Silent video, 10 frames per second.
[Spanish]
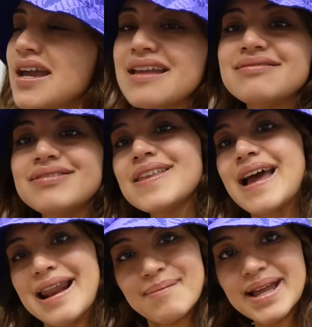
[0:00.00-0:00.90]
gente
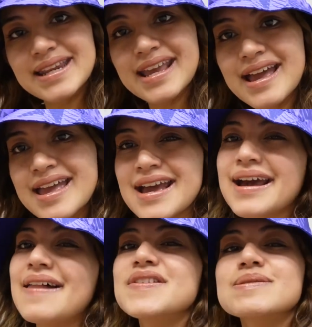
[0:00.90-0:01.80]
de Alemania,
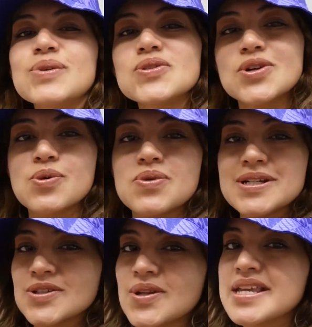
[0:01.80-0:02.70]
grandes medios de
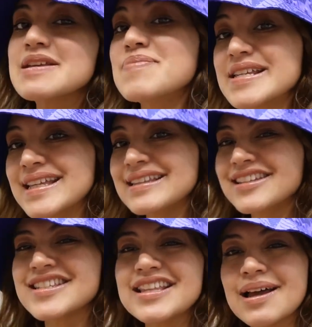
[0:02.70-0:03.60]
comunicación aquí
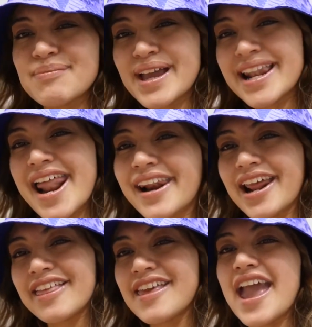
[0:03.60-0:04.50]
presentes y también la red.